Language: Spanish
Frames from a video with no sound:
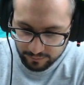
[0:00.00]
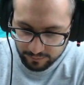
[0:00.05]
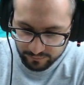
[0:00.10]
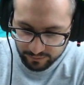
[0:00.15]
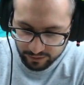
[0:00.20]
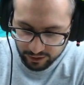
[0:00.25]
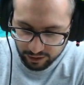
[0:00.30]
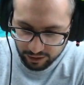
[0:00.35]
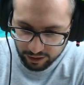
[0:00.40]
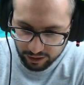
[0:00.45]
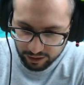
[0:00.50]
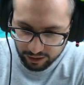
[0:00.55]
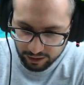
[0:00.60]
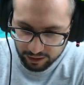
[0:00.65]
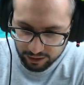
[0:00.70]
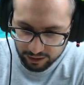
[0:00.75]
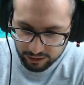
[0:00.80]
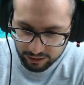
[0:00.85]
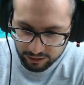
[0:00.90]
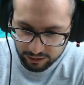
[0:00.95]

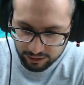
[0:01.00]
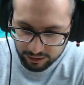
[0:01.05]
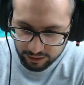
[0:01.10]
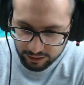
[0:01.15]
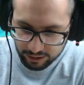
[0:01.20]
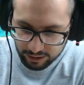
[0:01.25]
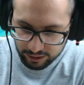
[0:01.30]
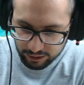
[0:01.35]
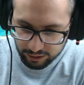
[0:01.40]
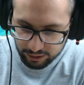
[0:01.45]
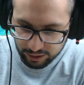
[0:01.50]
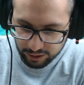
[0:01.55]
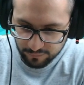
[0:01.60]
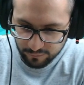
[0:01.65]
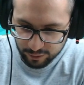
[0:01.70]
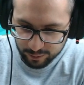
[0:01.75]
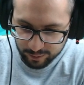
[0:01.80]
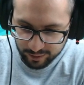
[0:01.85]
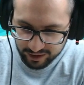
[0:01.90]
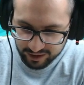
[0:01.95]
No. No tengo
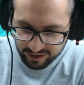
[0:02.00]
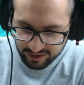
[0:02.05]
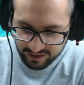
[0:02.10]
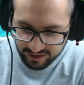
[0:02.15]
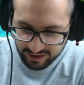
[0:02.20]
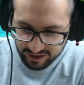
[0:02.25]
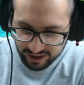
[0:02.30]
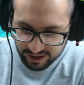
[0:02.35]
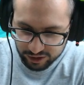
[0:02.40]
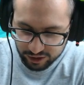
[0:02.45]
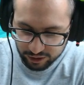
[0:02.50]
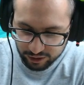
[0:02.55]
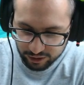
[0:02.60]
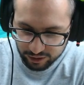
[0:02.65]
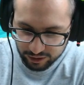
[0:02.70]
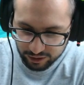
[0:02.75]
forma de reiniciar esto.